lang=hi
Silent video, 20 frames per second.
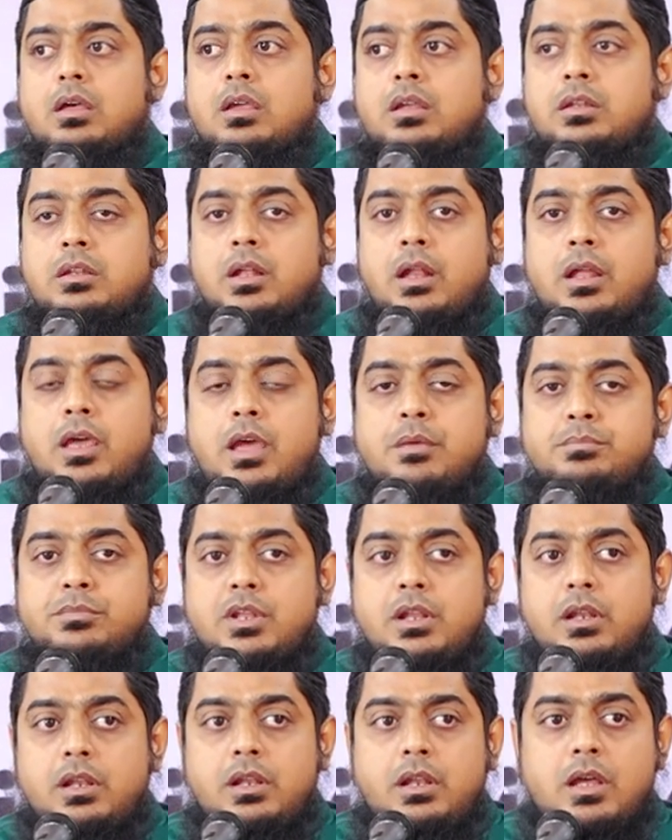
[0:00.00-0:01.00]
इन
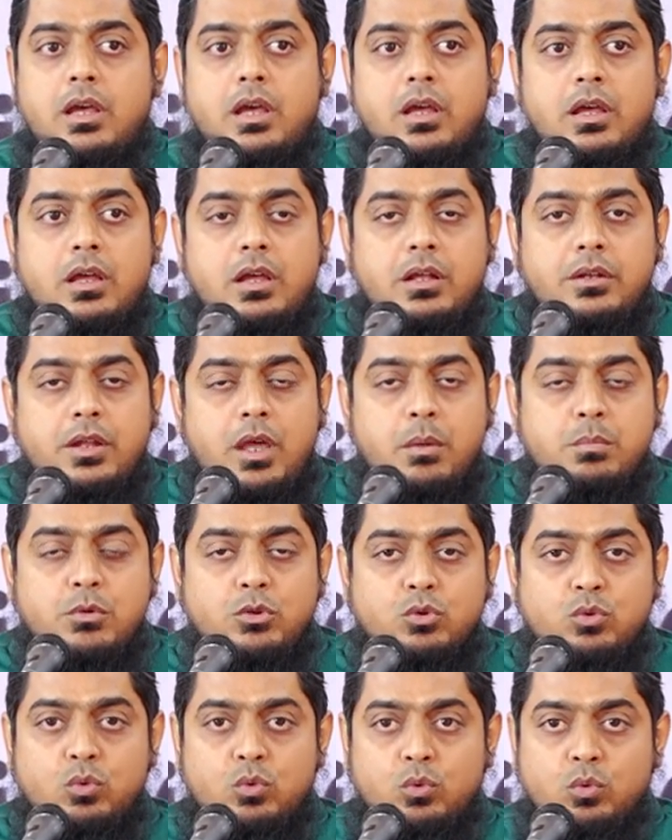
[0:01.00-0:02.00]
अलहमदिल्ला
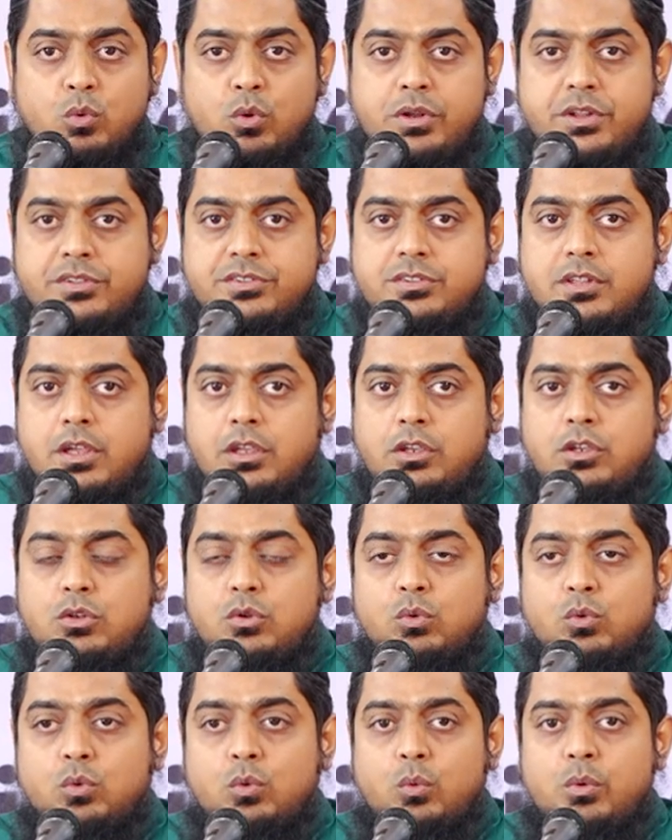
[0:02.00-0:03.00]
नहमदू
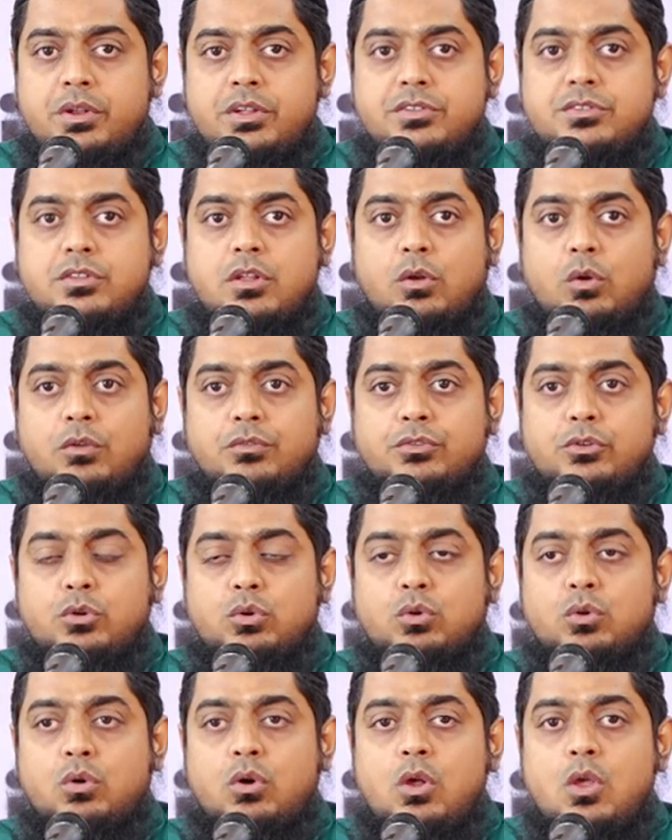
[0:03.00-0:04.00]
वनस्तीन
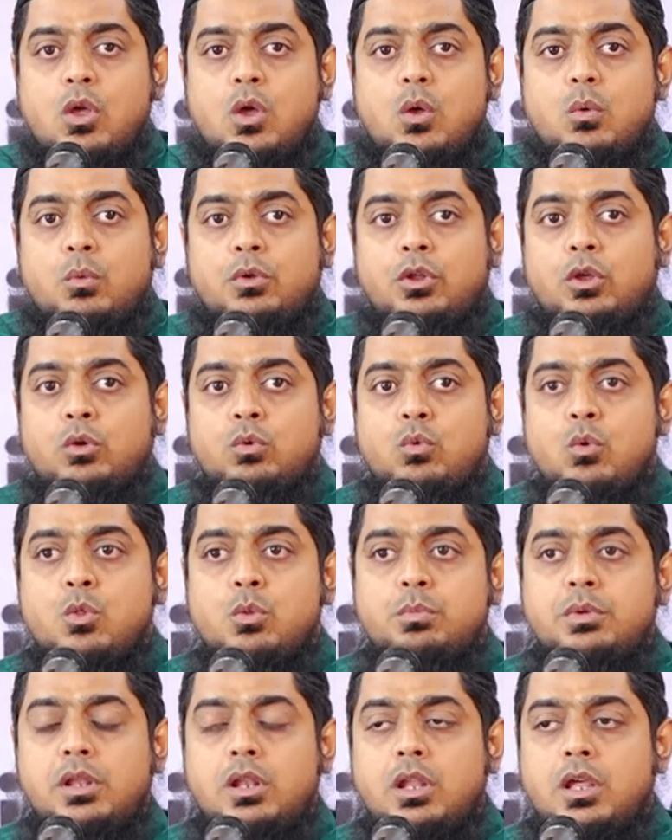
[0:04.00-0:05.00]
वनस्तफ़िर ونعوذ
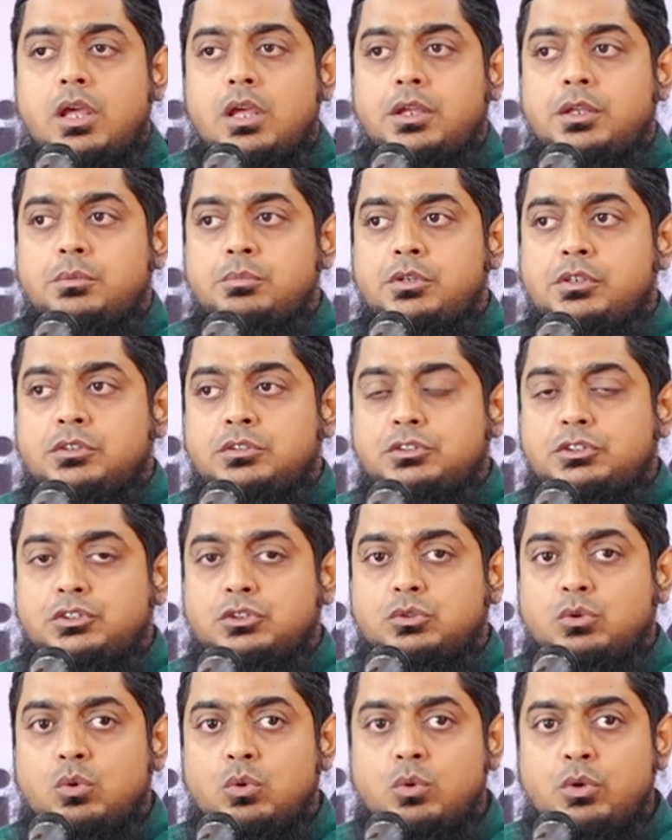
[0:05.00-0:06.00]
بالله من
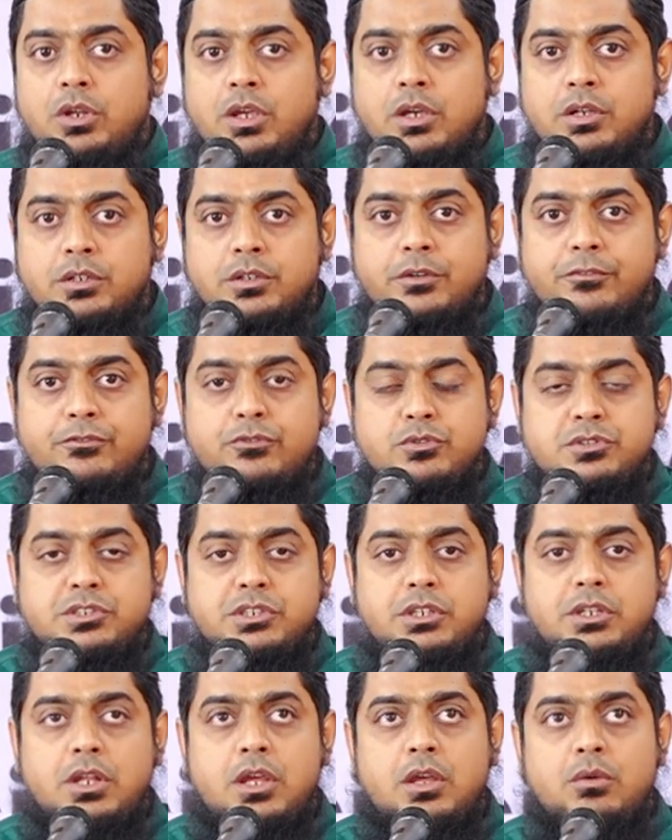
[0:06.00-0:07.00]
شرور
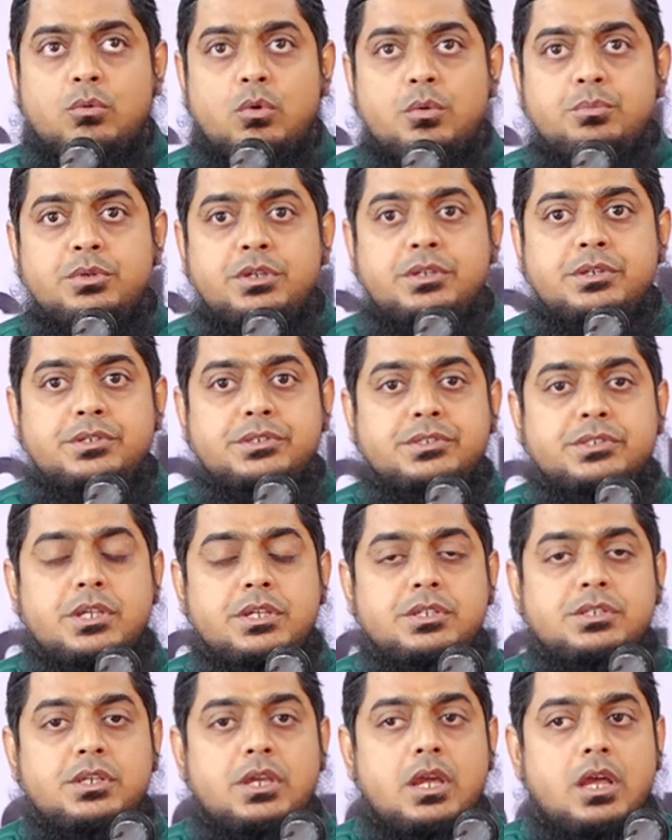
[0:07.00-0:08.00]
أنفسنا ومن
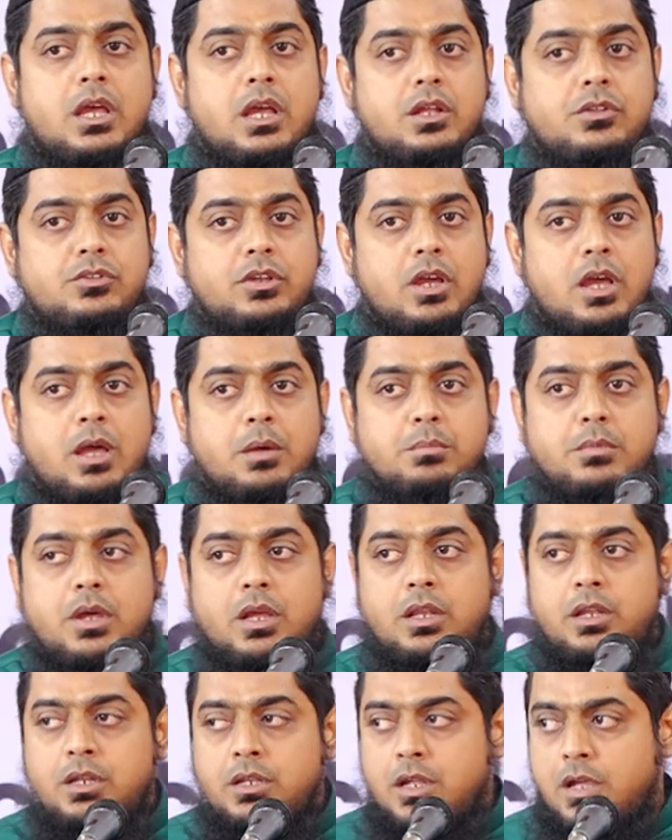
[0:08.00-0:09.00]
سيئات
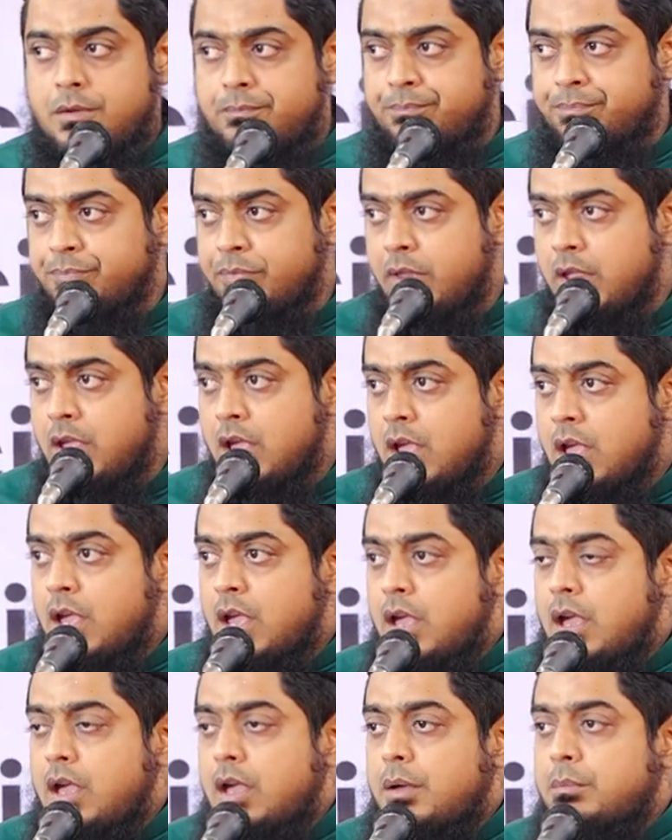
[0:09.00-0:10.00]
أعمالنا
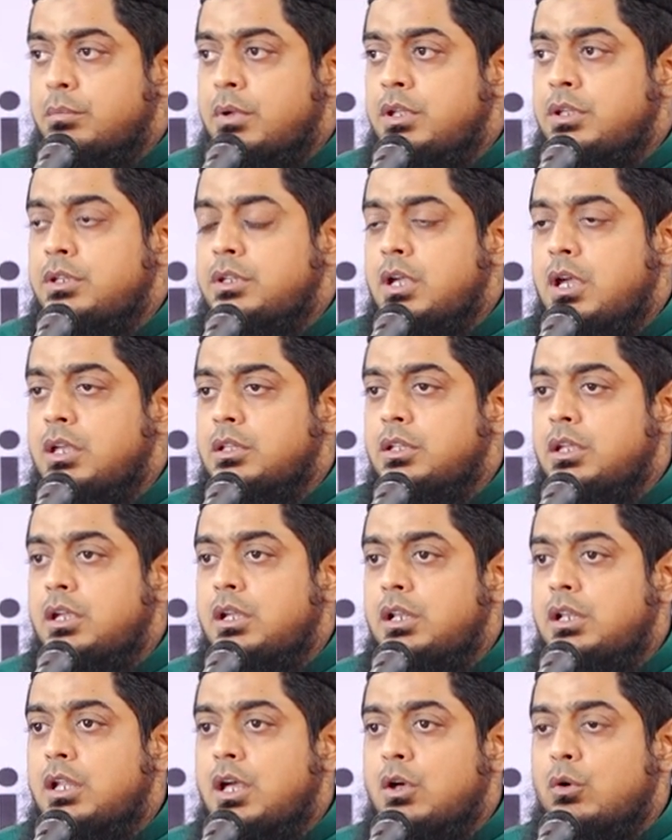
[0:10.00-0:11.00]
من يهده
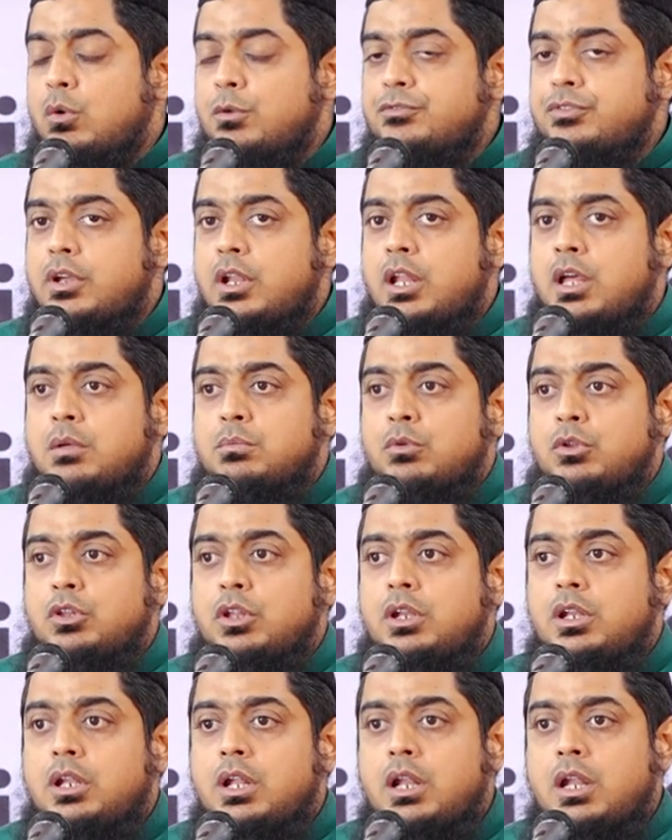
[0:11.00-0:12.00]
الله فلا
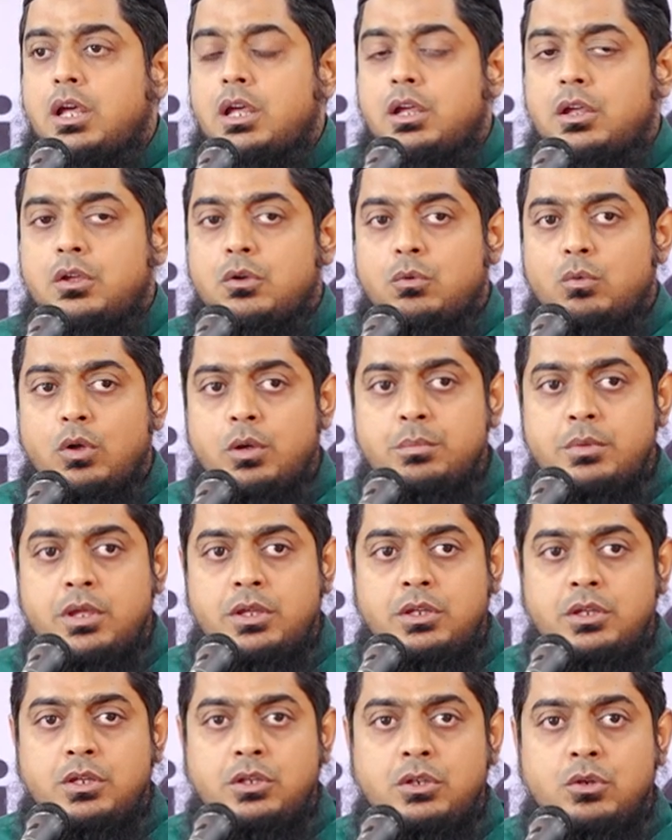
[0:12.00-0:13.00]
مضل له ومن
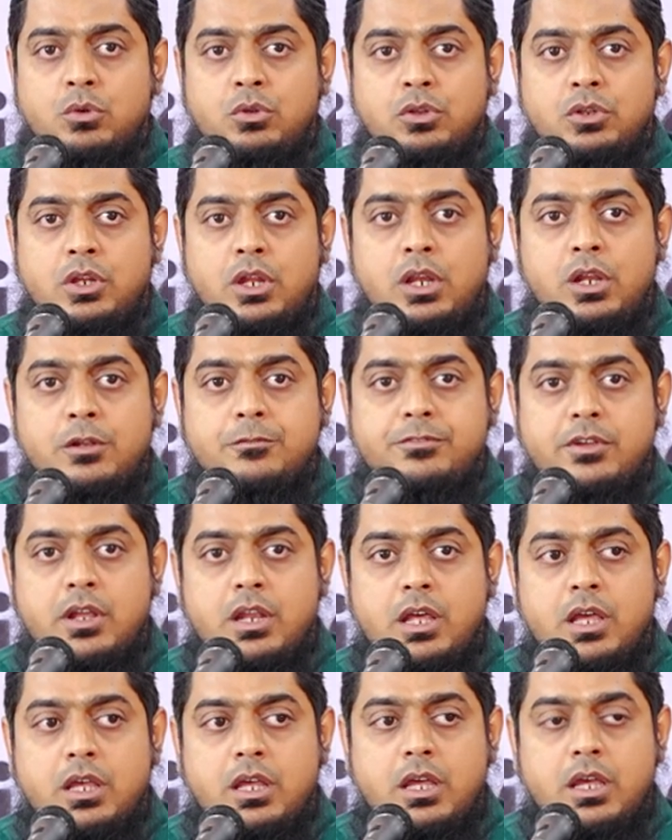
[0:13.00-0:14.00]
يضلل
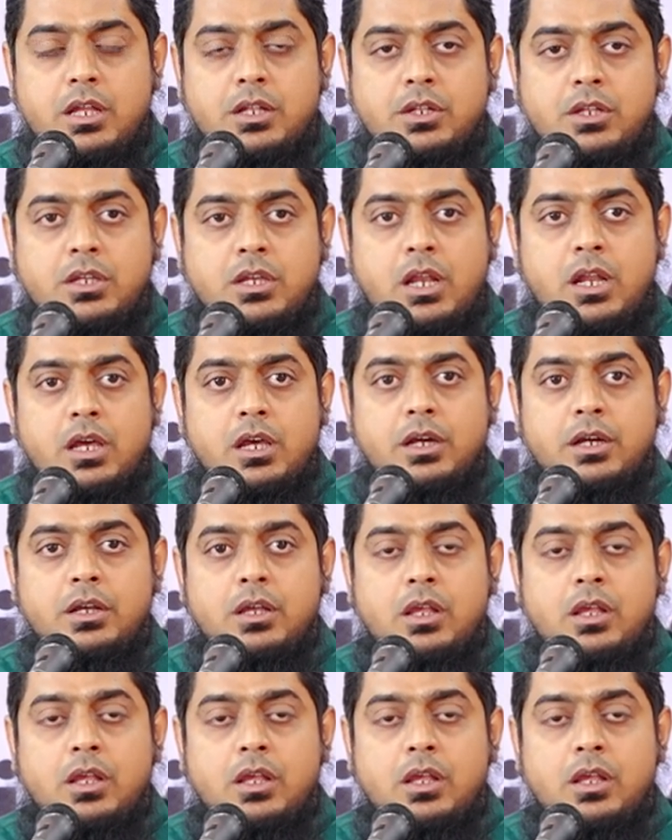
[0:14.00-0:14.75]
فلا هادي له